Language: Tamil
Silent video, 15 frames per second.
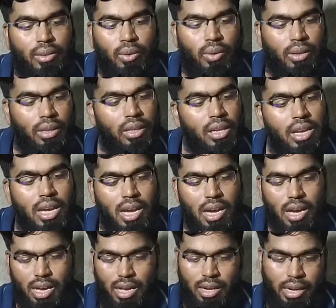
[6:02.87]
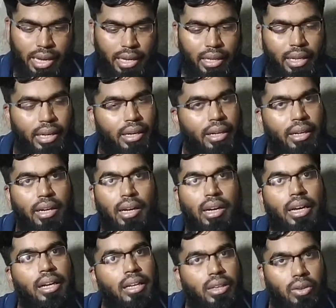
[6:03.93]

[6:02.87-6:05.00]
தான் சொல்கிறேன் நைன் ஹண்ட்ரடுன்னு இல்லை